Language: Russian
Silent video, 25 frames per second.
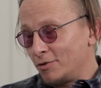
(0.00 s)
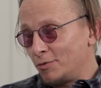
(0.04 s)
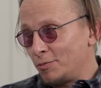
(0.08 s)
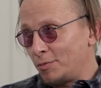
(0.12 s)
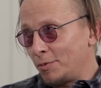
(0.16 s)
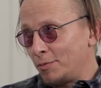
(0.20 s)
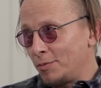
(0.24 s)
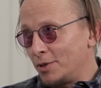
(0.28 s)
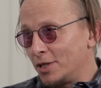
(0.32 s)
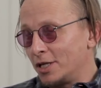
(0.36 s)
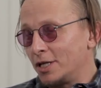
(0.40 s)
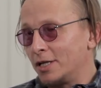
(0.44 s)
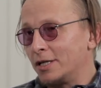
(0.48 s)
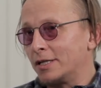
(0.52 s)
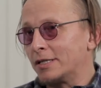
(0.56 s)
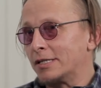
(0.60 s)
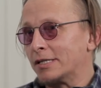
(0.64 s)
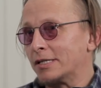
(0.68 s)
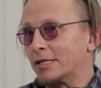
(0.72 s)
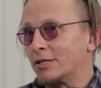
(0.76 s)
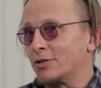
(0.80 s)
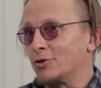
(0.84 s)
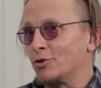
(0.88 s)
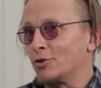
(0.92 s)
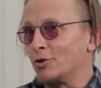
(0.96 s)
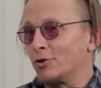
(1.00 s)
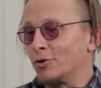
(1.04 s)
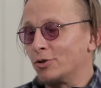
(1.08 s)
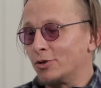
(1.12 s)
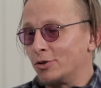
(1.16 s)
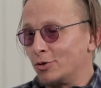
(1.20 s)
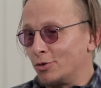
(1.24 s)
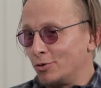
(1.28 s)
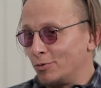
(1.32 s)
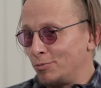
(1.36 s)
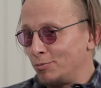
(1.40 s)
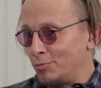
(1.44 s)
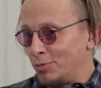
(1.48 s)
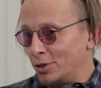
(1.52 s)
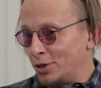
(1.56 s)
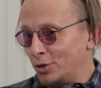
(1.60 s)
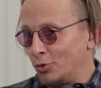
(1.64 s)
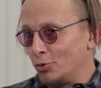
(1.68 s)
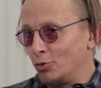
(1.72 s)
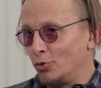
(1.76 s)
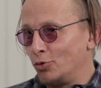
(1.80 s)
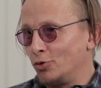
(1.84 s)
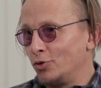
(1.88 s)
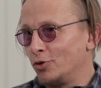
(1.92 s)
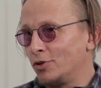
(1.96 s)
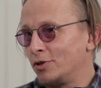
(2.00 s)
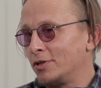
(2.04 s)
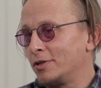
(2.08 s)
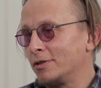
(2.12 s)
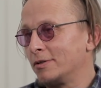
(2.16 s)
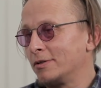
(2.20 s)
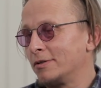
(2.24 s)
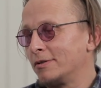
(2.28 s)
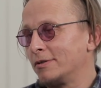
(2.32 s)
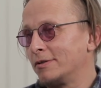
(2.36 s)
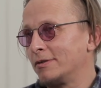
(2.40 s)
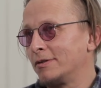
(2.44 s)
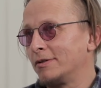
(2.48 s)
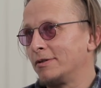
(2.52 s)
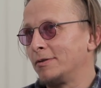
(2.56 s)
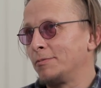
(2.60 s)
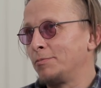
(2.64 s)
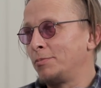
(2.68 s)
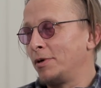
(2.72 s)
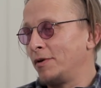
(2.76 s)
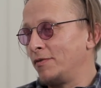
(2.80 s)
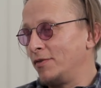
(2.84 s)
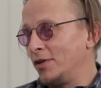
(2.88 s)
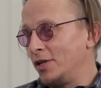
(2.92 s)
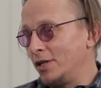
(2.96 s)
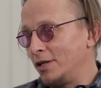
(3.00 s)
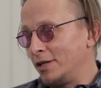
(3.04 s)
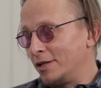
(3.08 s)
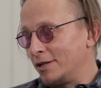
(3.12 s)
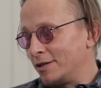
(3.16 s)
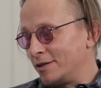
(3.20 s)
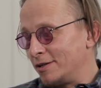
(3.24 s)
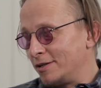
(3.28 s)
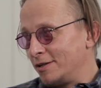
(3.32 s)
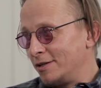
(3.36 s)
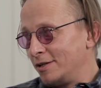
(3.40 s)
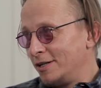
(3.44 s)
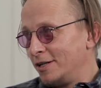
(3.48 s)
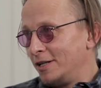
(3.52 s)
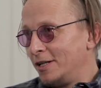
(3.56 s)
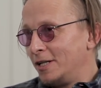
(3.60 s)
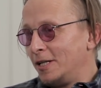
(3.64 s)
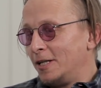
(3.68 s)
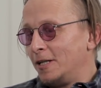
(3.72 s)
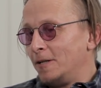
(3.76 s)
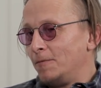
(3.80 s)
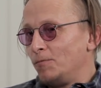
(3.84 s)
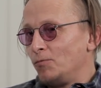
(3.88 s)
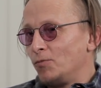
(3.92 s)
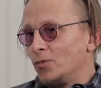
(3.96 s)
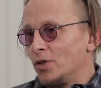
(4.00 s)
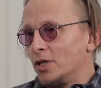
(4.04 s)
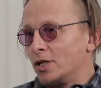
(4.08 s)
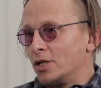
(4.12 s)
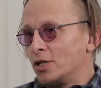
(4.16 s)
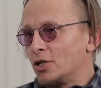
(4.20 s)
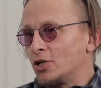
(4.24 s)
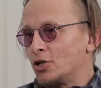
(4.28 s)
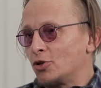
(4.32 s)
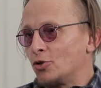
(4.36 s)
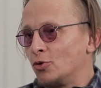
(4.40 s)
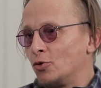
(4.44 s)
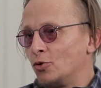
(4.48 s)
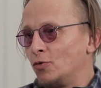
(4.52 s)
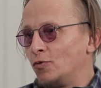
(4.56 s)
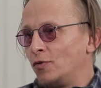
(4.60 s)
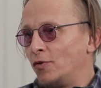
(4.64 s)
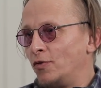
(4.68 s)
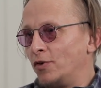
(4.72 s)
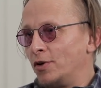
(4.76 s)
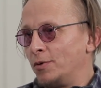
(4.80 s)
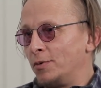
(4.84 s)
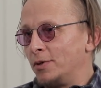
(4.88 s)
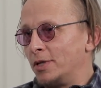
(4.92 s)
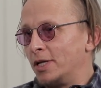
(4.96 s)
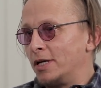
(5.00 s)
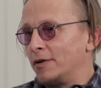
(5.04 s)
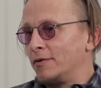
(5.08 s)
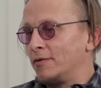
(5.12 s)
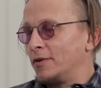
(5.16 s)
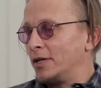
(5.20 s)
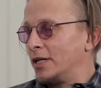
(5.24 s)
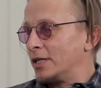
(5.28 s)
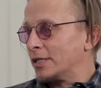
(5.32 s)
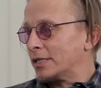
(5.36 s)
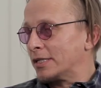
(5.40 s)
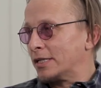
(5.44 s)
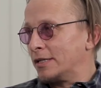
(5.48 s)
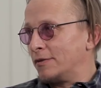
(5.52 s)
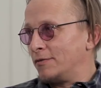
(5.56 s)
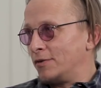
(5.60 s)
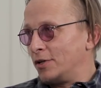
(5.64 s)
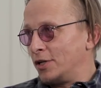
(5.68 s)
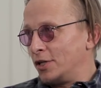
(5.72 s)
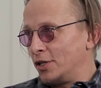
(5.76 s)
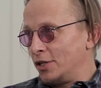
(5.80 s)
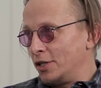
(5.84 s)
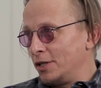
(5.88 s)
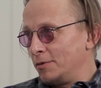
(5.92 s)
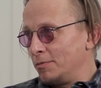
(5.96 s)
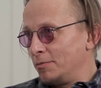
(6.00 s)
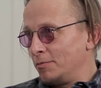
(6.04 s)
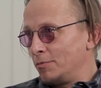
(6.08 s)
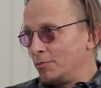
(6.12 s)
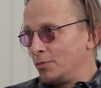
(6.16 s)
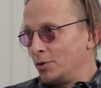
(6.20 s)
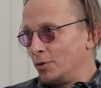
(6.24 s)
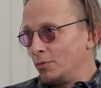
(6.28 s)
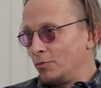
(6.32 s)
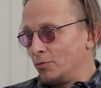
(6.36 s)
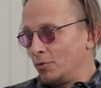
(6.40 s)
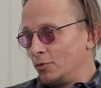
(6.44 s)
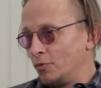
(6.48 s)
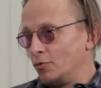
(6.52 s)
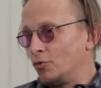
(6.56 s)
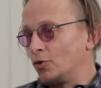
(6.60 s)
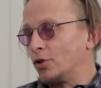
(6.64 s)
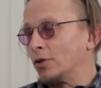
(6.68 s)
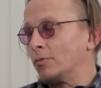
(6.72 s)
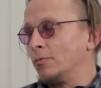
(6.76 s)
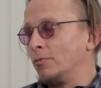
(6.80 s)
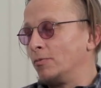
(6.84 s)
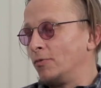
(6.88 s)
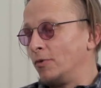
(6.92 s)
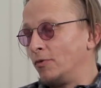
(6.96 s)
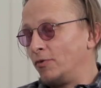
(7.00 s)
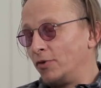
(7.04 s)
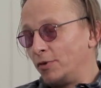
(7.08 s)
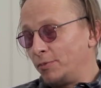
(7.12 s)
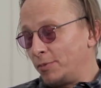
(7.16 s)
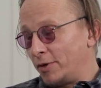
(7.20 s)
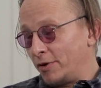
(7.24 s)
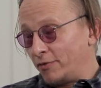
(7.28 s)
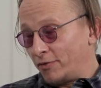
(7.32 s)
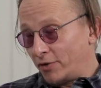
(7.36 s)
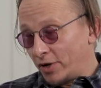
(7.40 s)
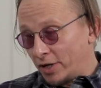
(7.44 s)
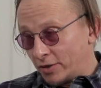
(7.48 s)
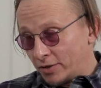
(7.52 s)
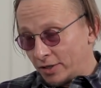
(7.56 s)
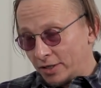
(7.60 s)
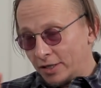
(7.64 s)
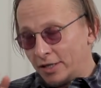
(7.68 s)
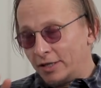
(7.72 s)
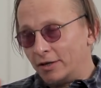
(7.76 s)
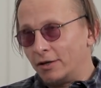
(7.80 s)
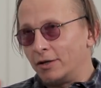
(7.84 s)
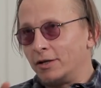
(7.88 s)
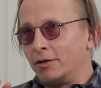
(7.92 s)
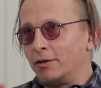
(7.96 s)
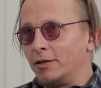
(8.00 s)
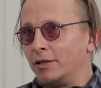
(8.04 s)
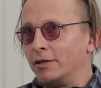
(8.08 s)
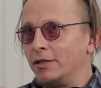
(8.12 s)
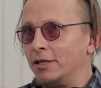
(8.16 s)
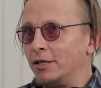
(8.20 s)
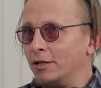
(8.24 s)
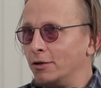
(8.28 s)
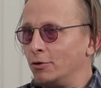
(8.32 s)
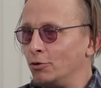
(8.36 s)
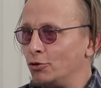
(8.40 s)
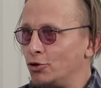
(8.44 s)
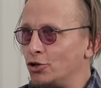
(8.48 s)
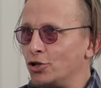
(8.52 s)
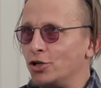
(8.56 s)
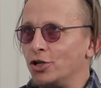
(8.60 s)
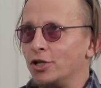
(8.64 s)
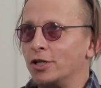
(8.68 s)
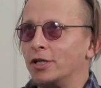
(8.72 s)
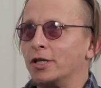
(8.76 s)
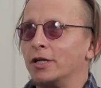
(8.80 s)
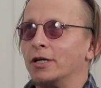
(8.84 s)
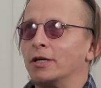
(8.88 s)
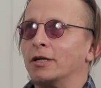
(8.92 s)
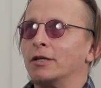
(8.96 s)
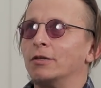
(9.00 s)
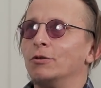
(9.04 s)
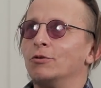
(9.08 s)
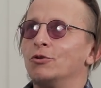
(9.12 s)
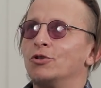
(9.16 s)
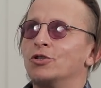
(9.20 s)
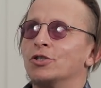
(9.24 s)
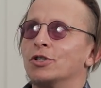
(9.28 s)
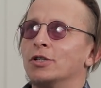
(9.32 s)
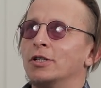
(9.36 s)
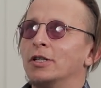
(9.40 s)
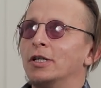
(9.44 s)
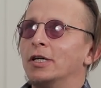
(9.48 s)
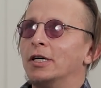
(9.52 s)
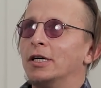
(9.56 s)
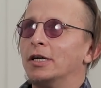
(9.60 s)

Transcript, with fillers: упоминается, что бытует э, поверье, что во времена афганской войны был, ну вот во времена э, лучше не так, лучше